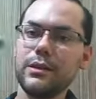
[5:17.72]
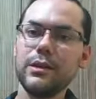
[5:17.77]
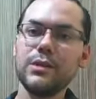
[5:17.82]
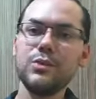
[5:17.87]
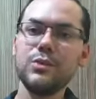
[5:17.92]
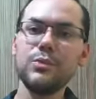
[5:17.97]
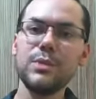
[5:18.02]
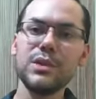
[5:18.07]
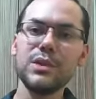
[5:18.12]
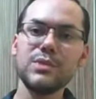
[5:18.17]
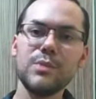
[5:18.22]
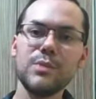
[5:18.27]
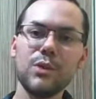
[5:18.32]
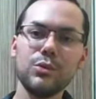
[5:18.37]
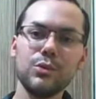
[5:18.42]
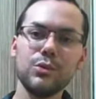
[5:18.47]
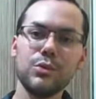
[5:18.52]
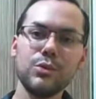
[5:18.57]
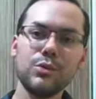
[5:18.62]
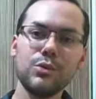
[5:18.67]
E do mesmo
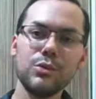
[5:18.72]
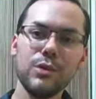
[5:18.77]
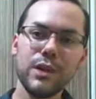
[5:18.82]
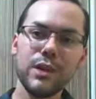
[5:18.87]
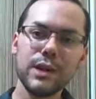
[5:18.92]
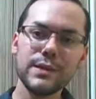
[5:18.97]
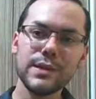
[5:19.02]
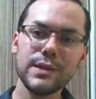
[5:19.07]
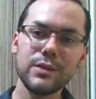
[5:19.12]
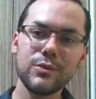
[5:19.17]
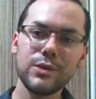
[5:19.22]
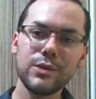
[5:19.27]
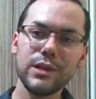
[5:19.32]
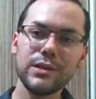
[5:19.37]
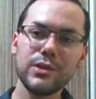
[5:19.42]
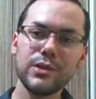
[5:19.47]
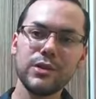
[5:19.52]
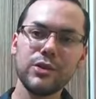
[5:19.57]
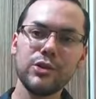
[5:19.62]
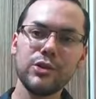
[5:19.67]
autor, essa
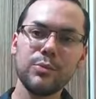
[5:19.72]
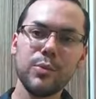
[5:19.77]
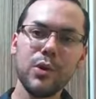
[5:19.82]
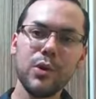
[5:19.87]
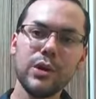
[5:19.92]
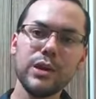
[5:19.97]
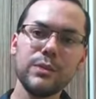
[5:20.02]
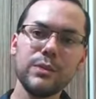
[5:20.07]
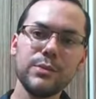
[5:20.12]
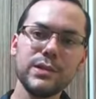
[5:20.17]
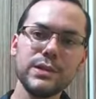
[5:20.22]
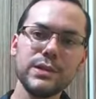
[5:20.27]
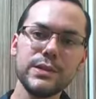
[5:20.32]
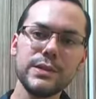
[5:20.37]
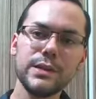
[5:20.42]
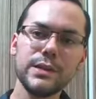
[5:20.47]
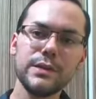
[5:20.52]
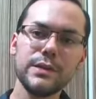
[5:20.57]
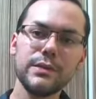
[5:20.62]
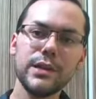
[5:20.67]
coletânea de
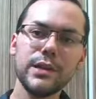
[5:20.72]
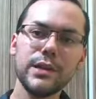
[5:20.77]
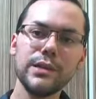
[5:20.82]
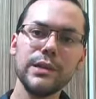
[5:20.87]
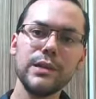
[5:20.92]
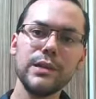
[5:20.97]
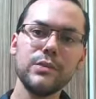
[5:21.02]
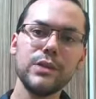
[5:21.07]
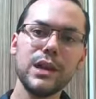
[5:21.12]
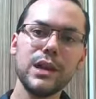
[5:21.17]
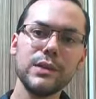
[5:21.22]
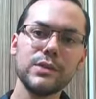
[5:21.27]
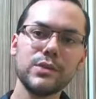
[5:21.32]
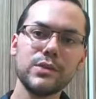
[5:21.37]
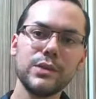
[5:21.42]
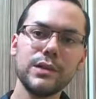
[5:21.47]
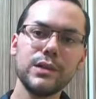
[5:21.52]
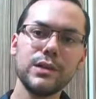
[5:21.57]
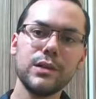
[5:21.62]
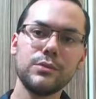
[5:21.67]
poemas, Delírio da
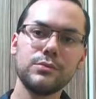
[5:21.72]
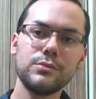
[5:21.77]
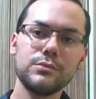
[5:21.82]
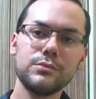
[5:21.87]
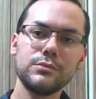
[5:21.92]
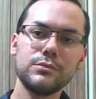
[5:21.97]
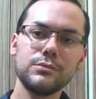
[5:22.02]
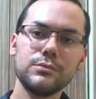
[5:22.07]
Solidão.